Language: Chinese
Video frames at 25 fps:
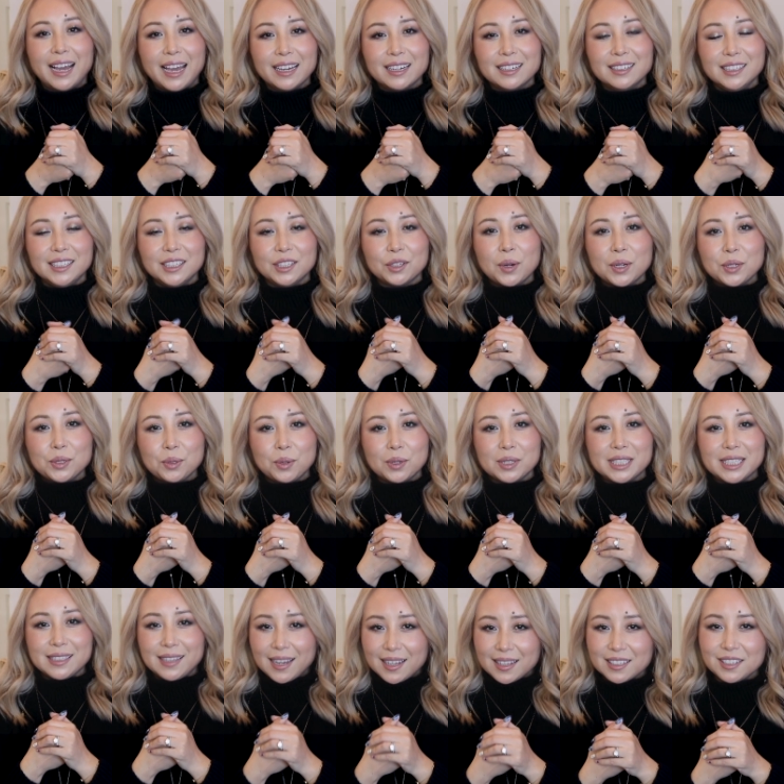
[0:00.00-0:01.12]
还可以关注我
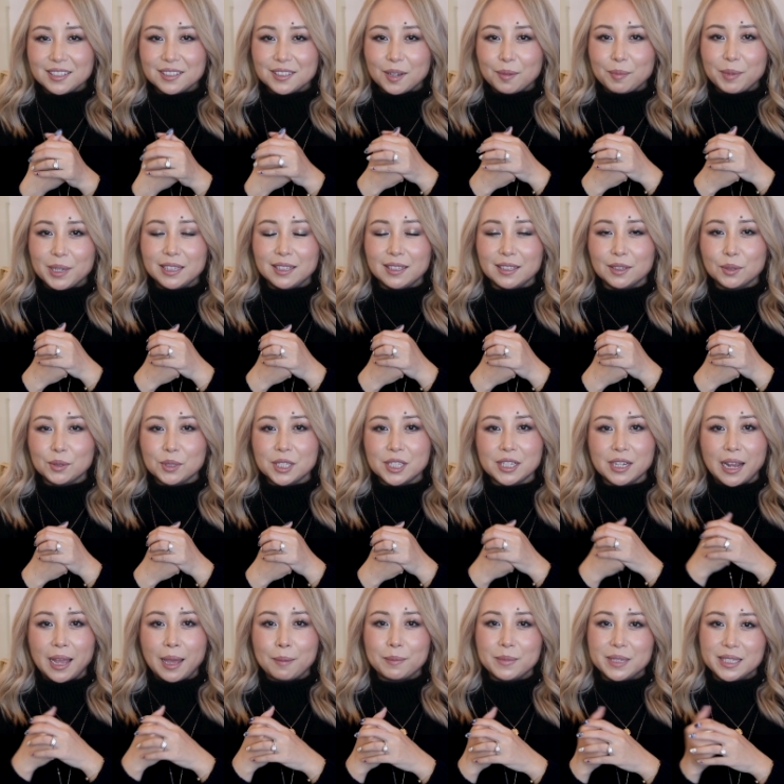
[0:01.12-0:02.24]
其他的社交媒体，都是
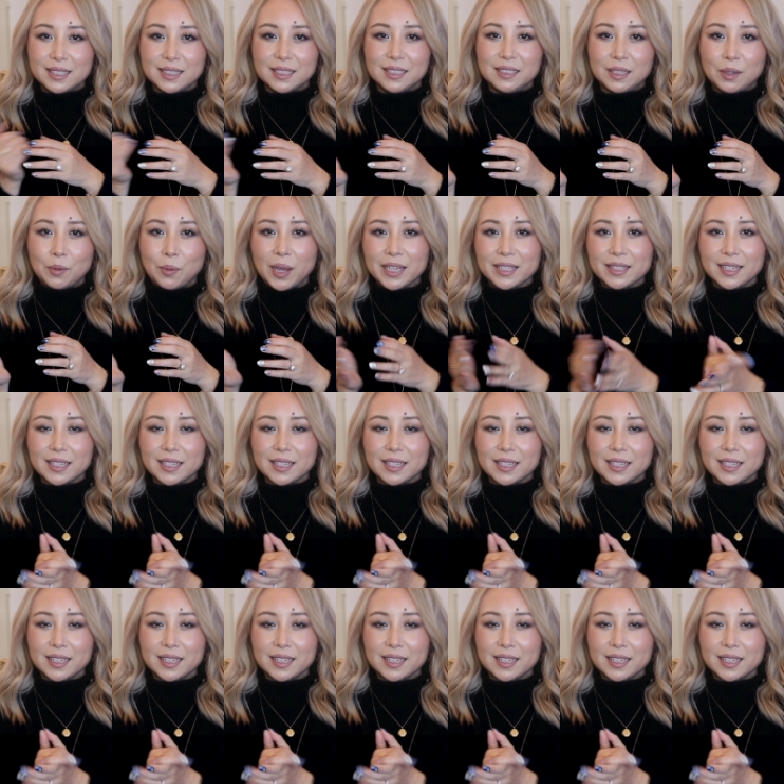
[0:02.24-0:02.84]
@MissLindaY，